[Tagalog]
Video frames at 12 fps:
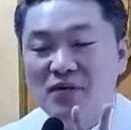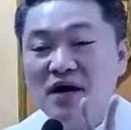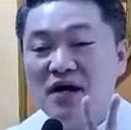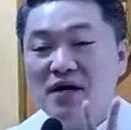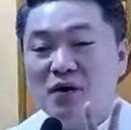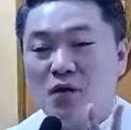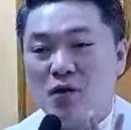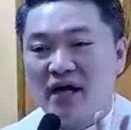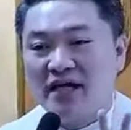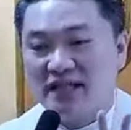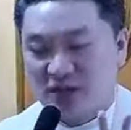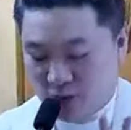
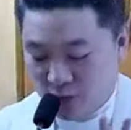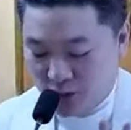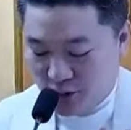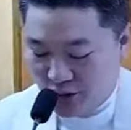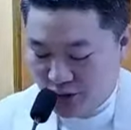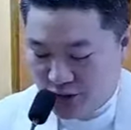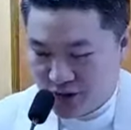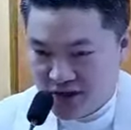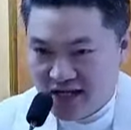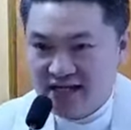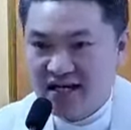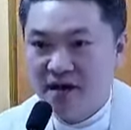dalawang
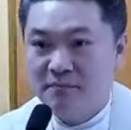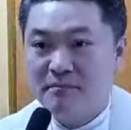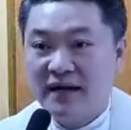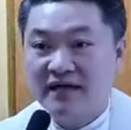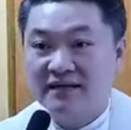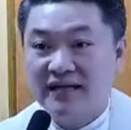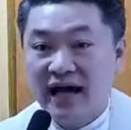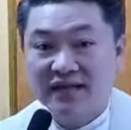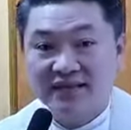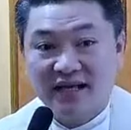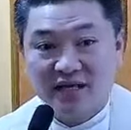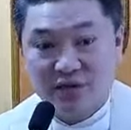kwento ng
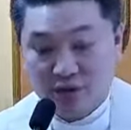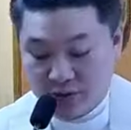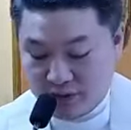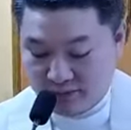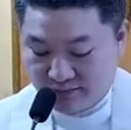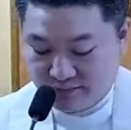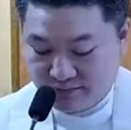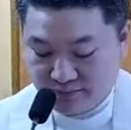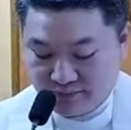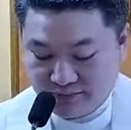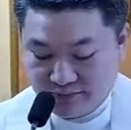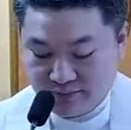pagtatayo
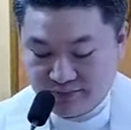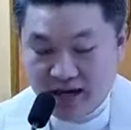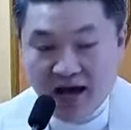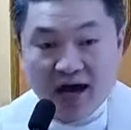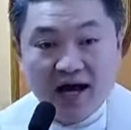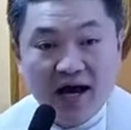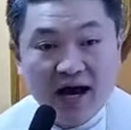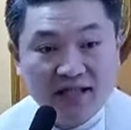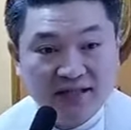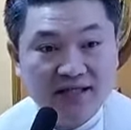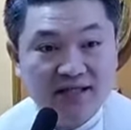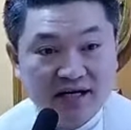
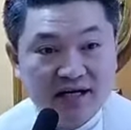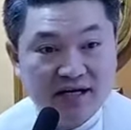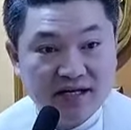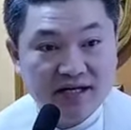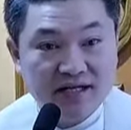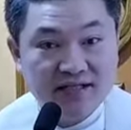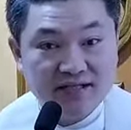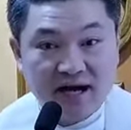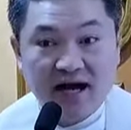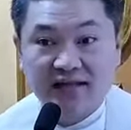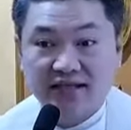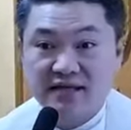ang ating
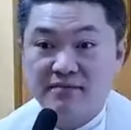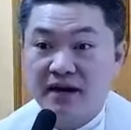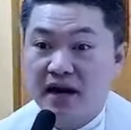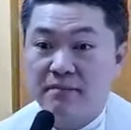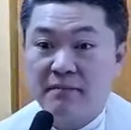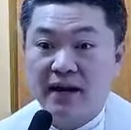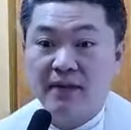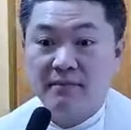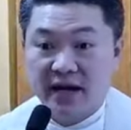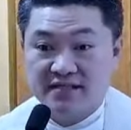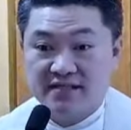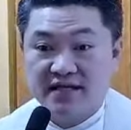narinig sa ating mga
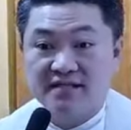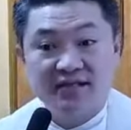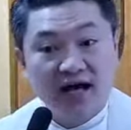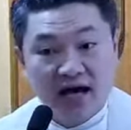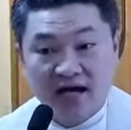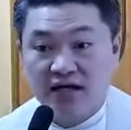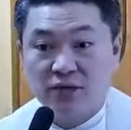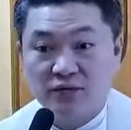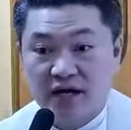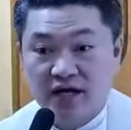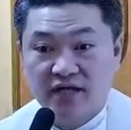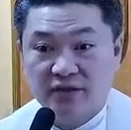pagbasa sa
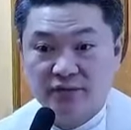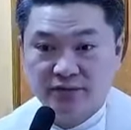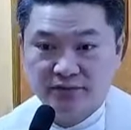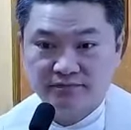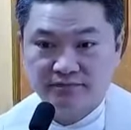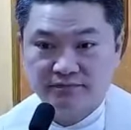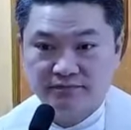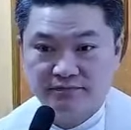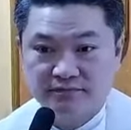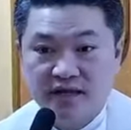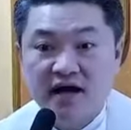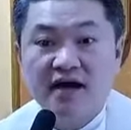araw na ito.
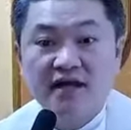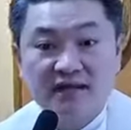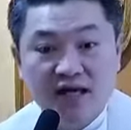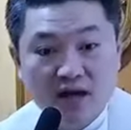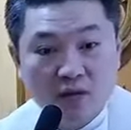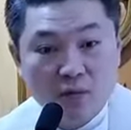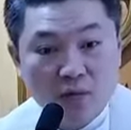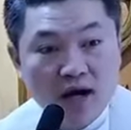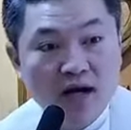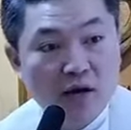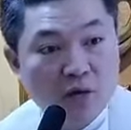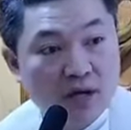
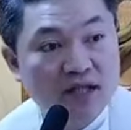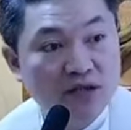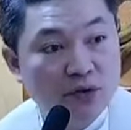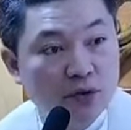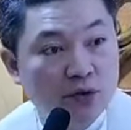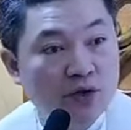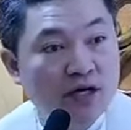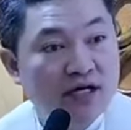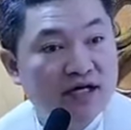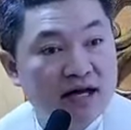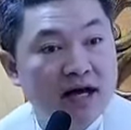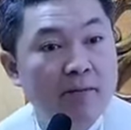Dalawang
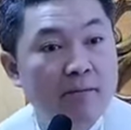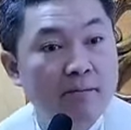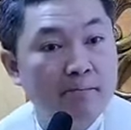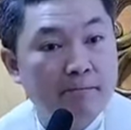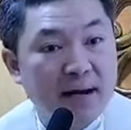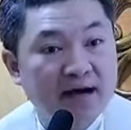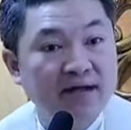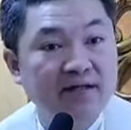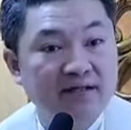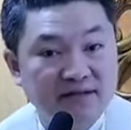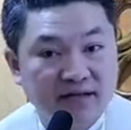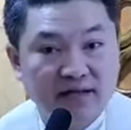kwento ng
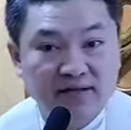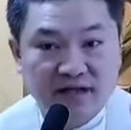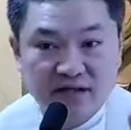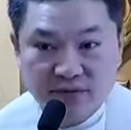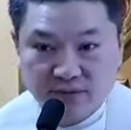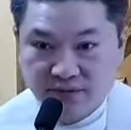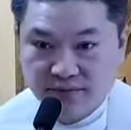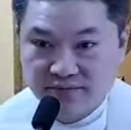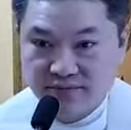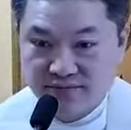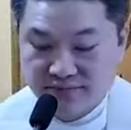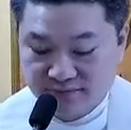
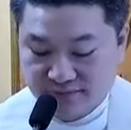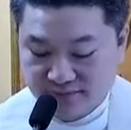pagtatayo.